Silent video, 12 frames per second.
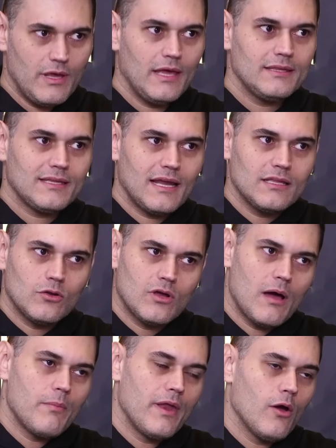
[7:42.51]
e a entrada Exato. do
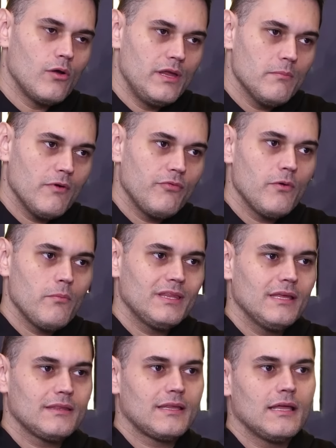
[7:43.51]
Gabriel Lima foi uma
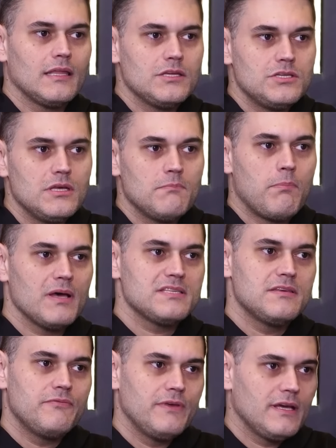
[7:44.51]
tentada de
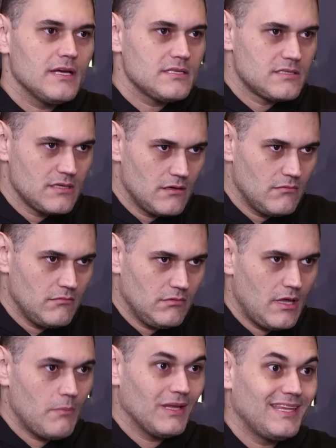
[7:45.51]
pacificação,
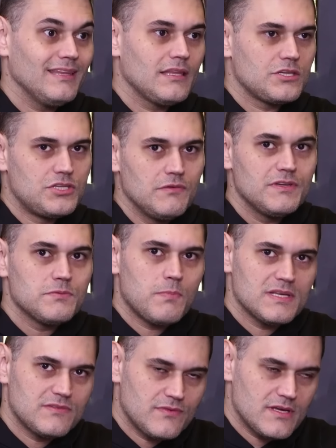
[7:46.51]
né? Uma tentativa de
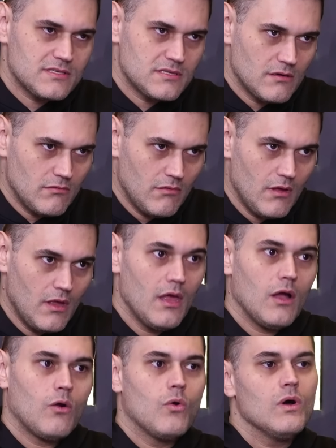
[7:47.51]
pacificação
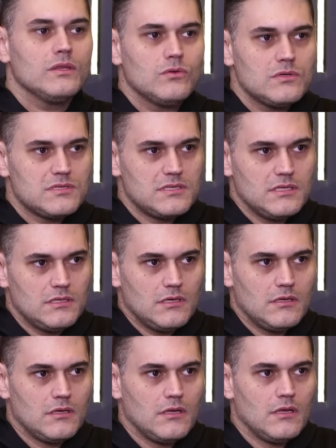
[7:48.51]
com a torcida. Mas você
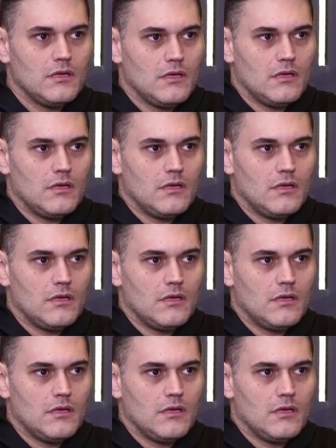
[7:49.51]
veja como o Curitiba...